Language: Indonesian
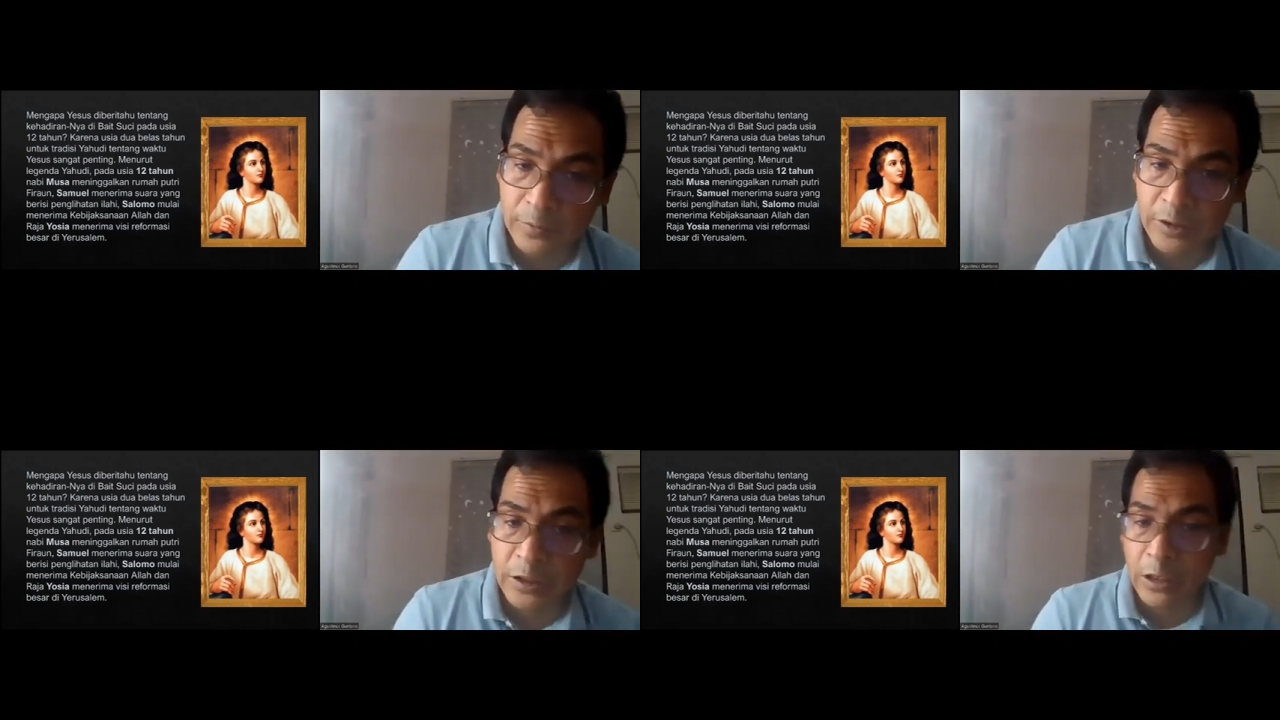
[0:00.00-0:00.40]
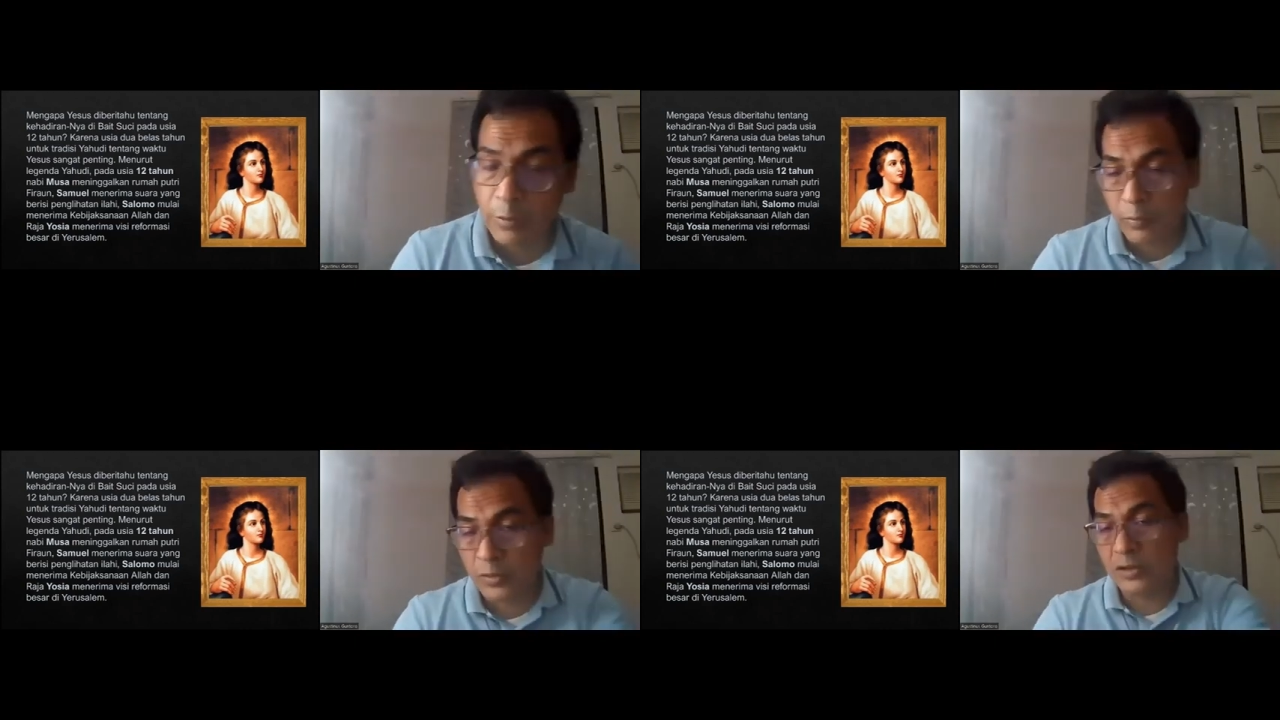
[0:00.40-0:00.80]
Jadi
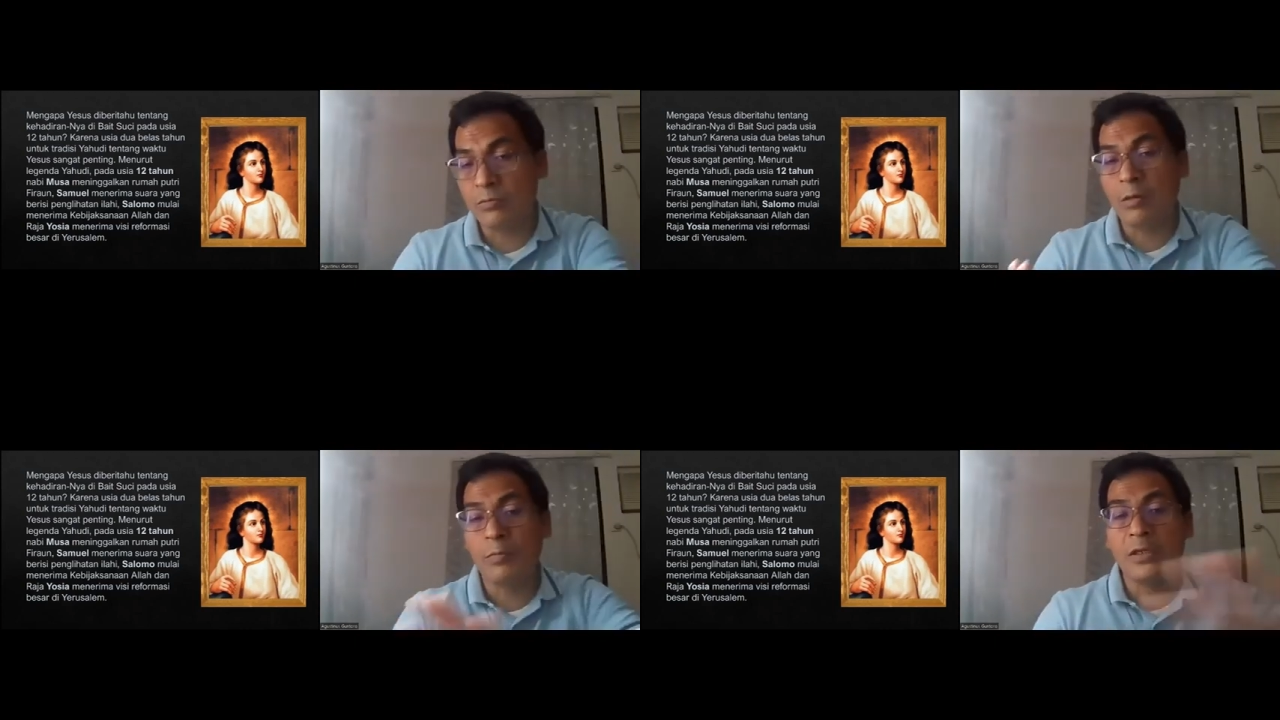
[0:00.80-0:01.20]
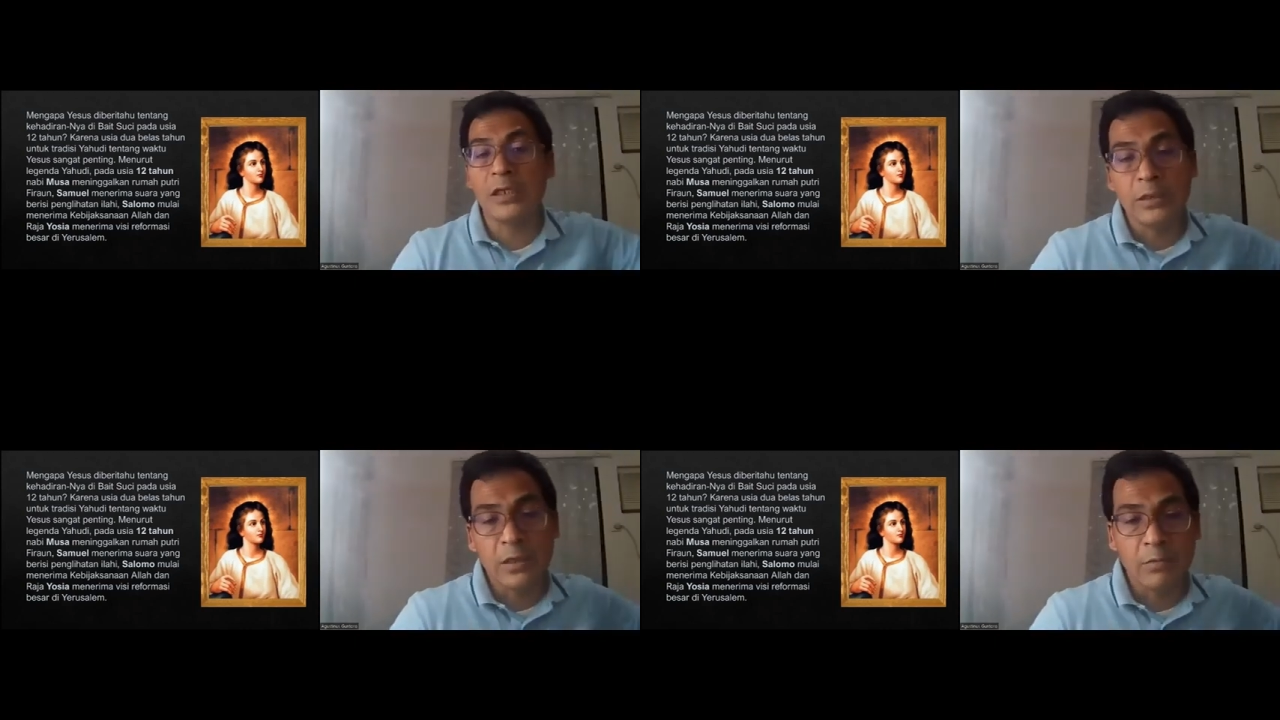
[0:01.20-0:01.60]
ada peristiwa
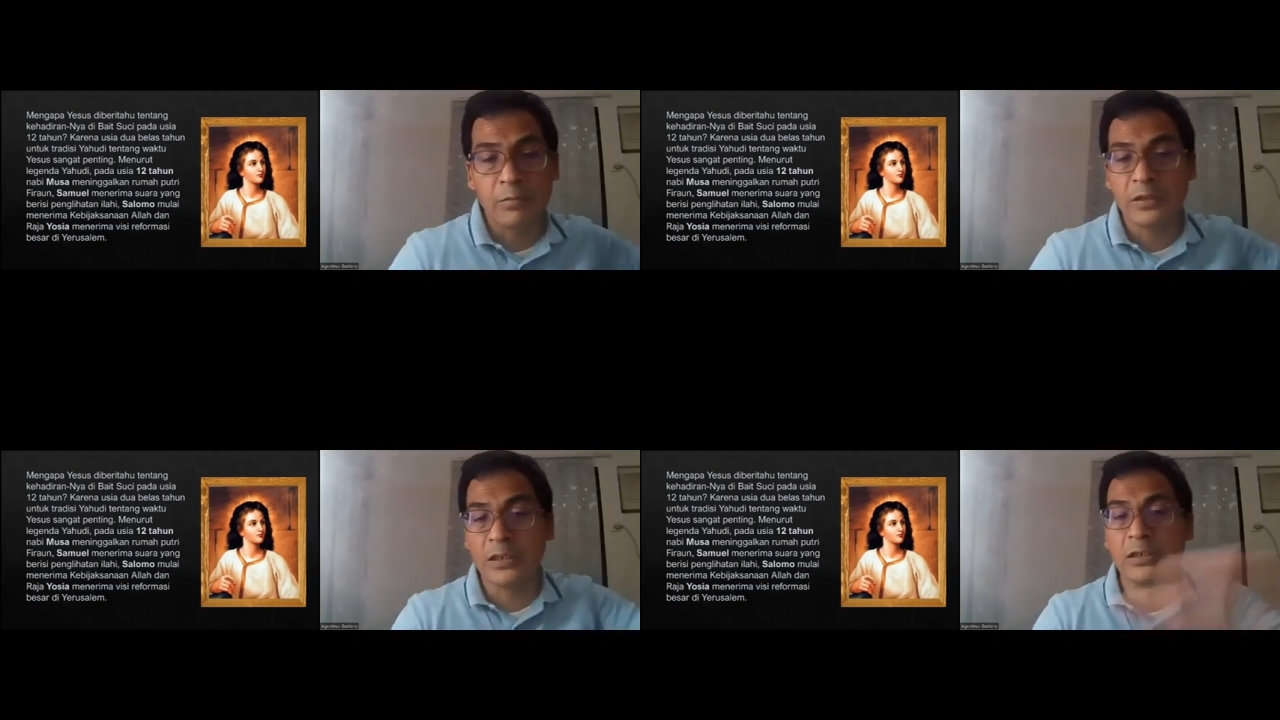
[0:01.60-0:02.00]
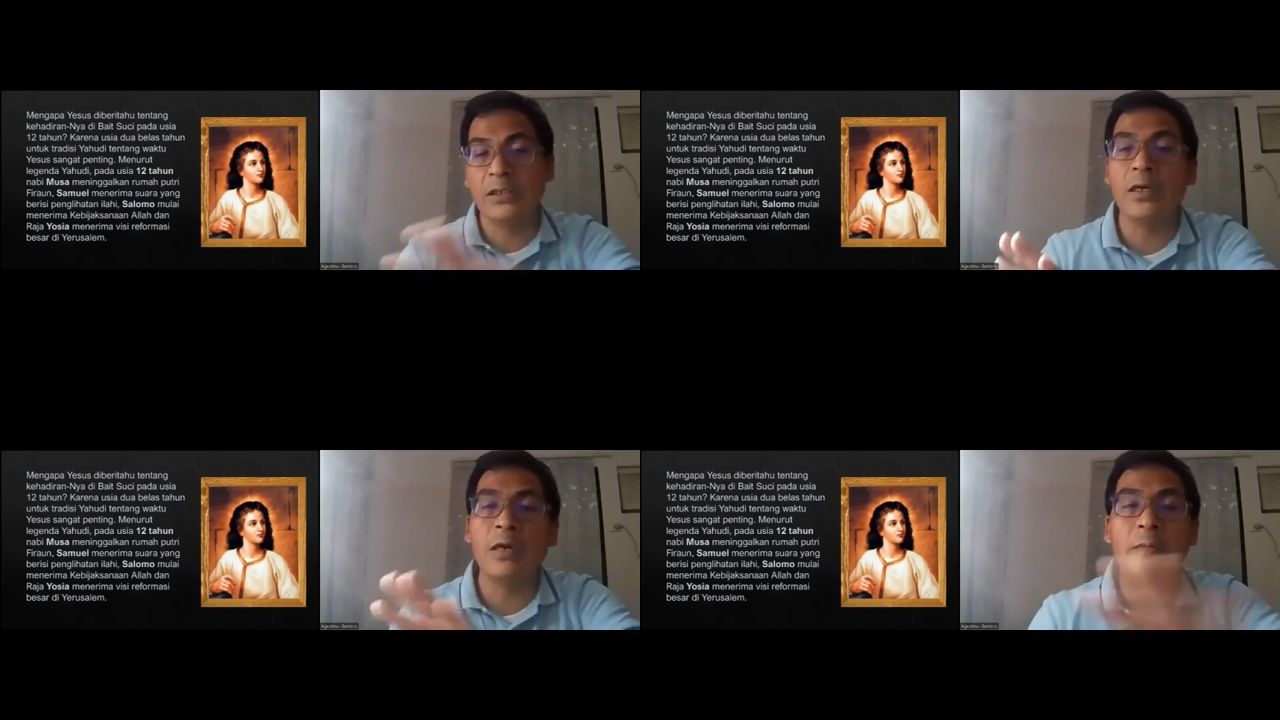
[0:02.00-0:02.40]
penting dalam
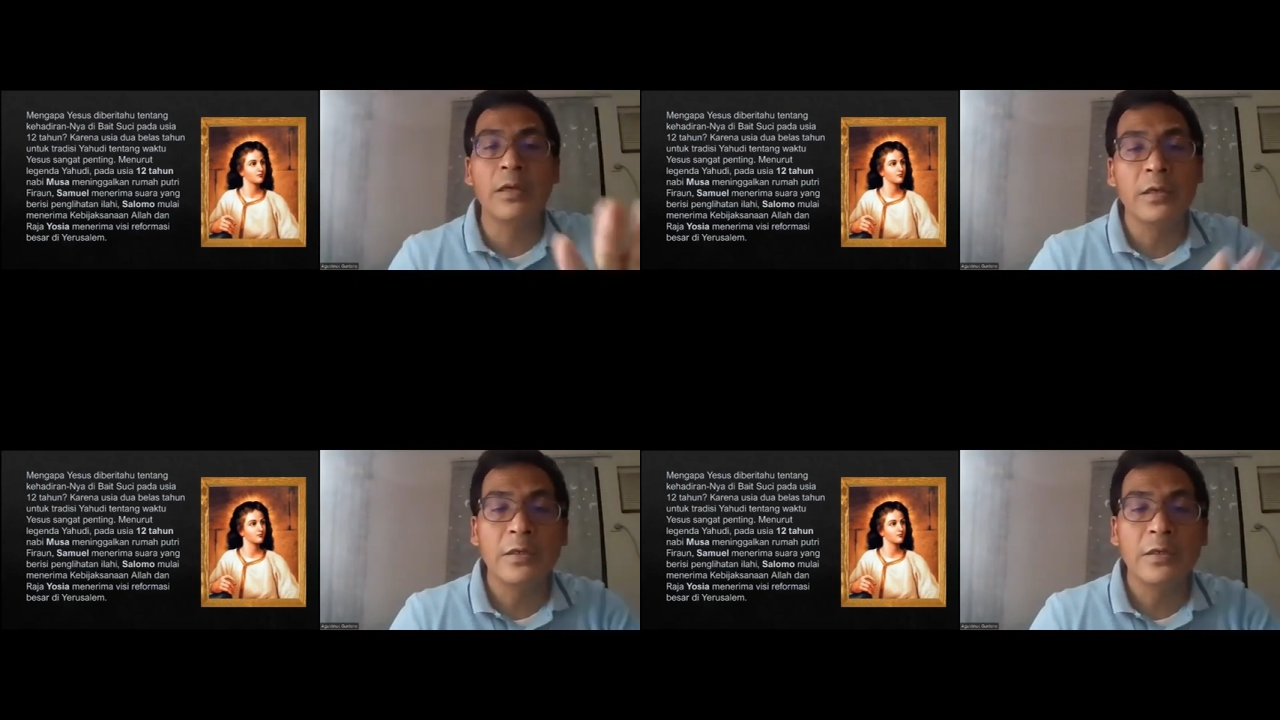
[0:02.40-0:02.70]
perjanjian lama